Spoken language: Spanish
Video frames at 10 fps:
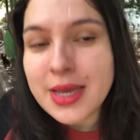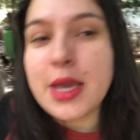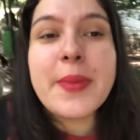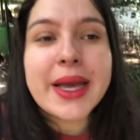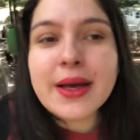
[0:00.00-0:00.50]

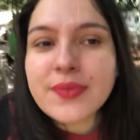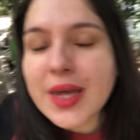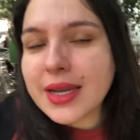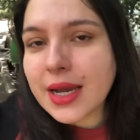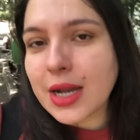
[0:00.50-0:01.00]
y me
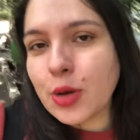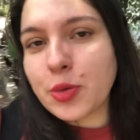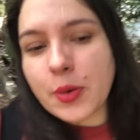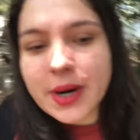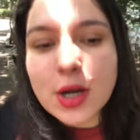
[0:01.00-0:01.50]
encantaría que lo
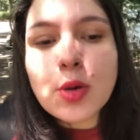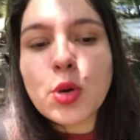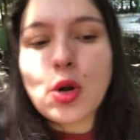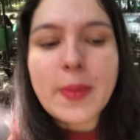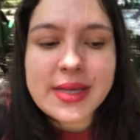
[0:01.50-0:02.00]
probaran como
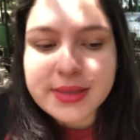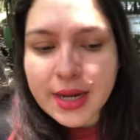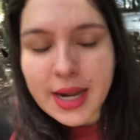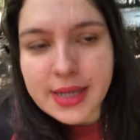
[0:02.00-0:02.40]
lo más real,